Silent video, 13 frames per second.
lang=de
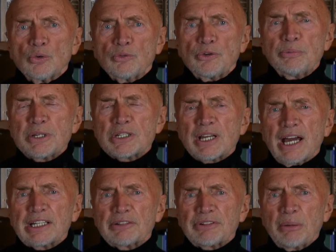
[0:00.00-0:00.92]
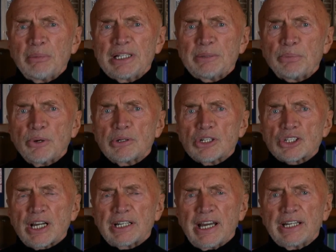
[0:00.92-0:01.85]
Für mich hat auf einmal die
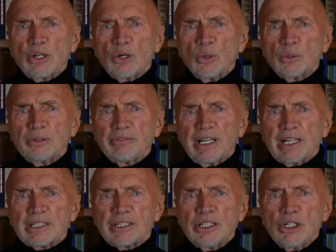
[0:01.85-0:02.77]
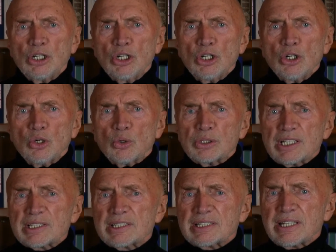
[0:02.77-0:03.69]
Pünktlichkeit einen hohen Wert. Und
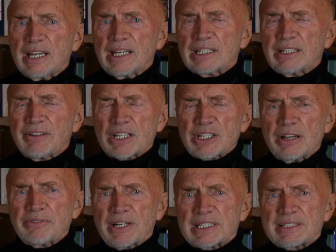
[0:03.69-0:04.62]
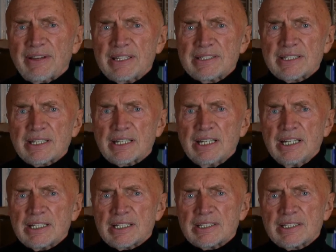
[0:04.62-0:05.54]
das ist her, da war ich Anfang 20,
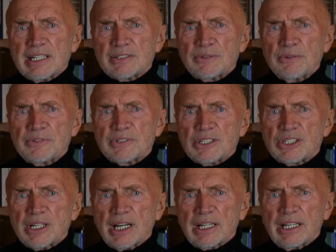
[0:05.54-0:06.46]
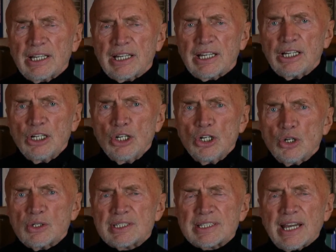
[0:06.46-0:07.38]
das sind jetzt 50 Jahre her.
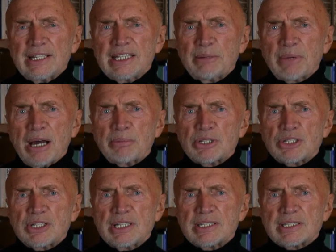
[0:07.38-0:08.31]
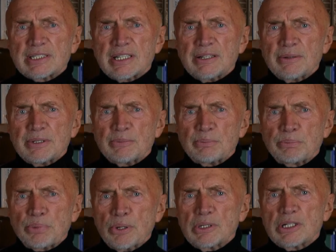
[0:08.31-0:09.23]
Und seitdem habe ich dieses
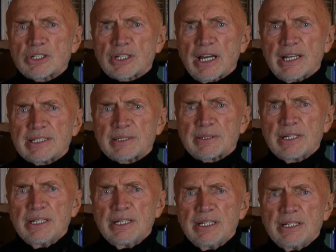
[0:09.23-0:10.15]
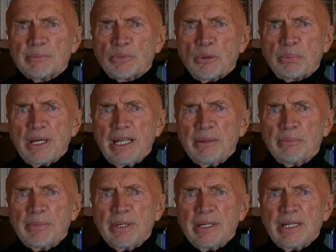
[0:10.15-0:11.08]

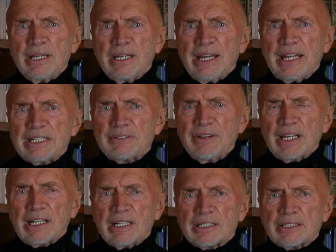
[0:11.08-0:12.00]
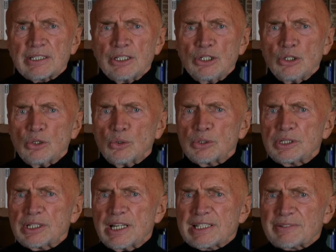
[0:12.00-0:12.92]
Pünktlichkeitsproblem entwickelt.
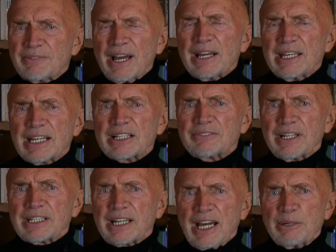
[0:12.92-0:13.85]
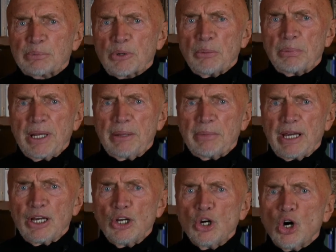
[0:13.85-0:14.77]
Und es war irgendwann kein Problem
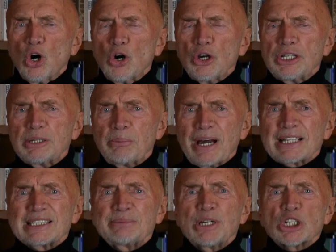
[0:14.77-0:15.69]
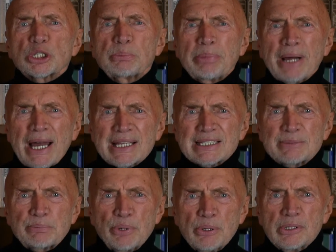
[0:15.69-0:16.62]
mehr. Heute macht es mir Spaß,
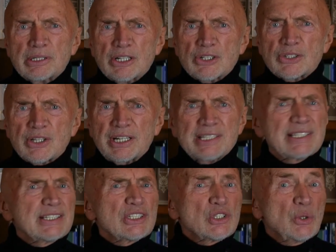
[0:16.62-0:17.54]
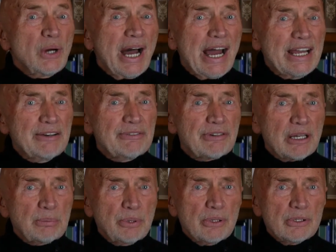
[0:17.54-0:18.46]
pünktlich zu sein. Es ist so
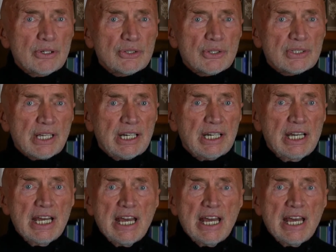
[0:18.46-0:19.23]
einfach, pünktlich zu sein.